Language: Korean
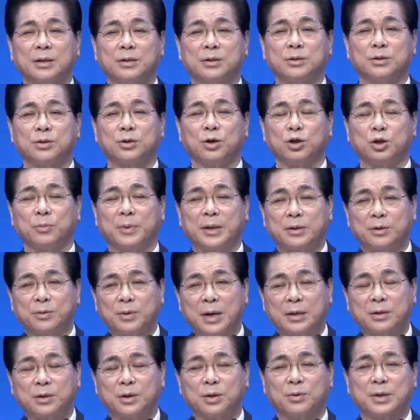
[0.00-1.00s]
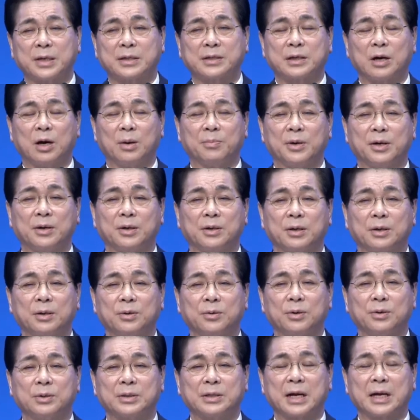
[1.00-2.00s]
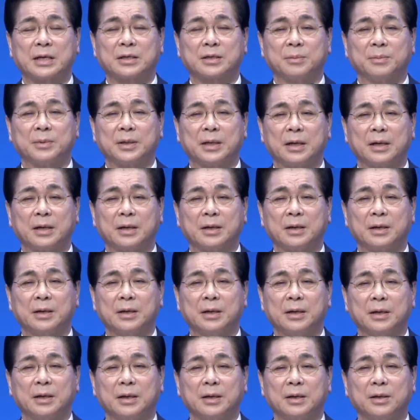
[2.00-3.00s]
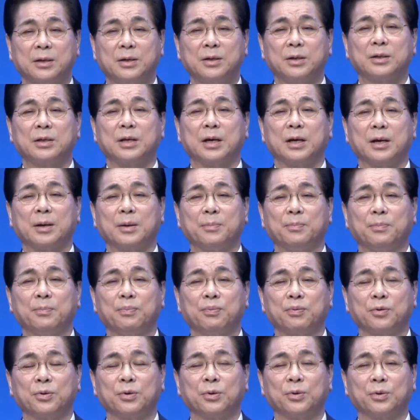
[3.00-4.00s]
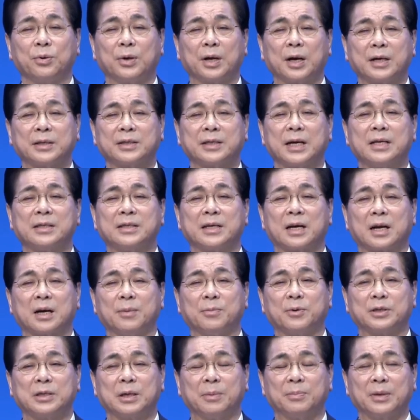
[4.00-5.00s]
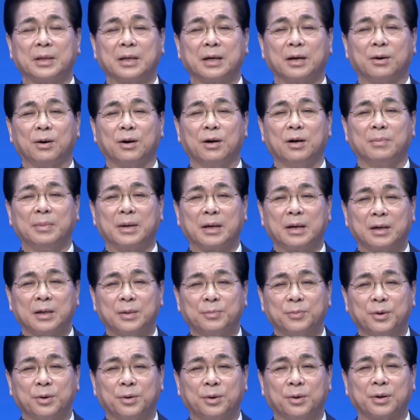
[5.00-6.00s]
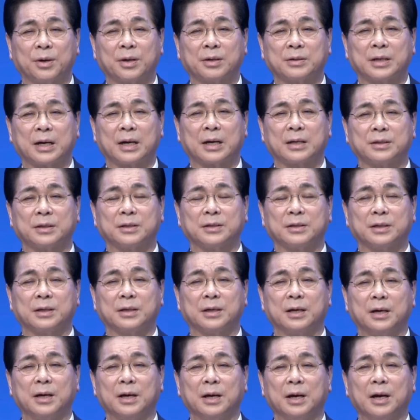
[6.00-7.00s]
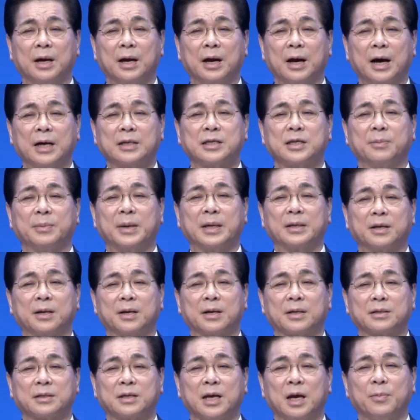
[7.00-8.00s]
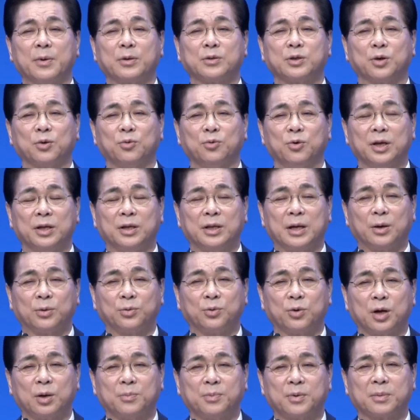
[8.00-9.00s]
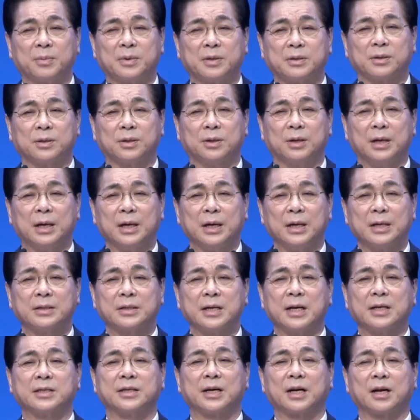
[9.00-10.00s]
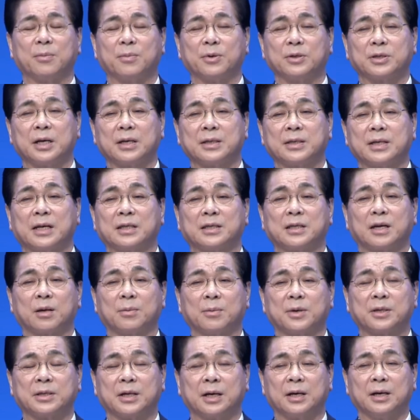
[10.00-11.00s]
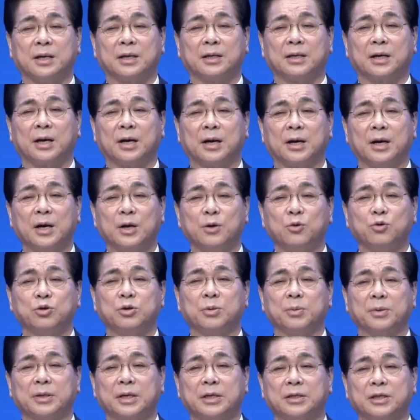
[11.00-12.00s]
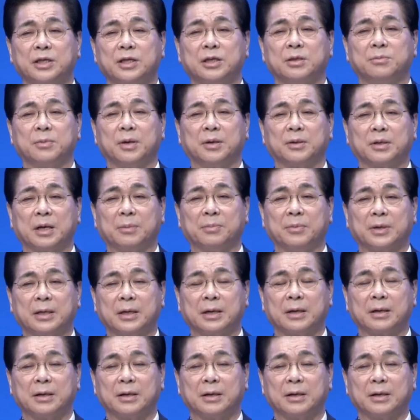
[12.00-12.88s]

저주받은 환경과 싸우며 살았습니다. 그때 부르던 노래가 잘 살아보세입니다. 얼마나 힘들고 우리가 살았든지 아침마다 일어나서 새벽정에 울린다고 노래 부르면서 잘 살아보세, 잘 살아보세. 이때가 60년대, 70년대입니다.